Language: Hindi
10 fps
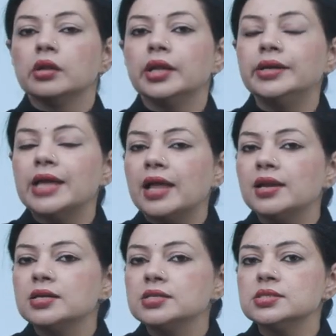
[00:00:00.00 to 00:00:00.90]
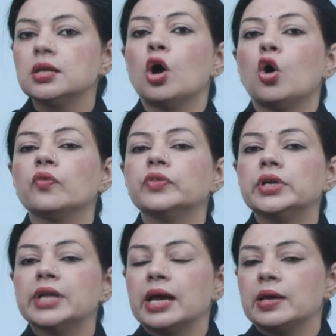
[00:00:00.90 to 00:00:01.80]
दे टैलर्स ऑफ द
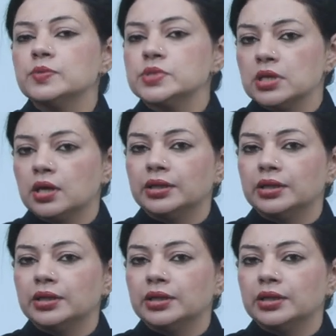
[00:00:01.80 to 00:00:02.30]
टाइम्स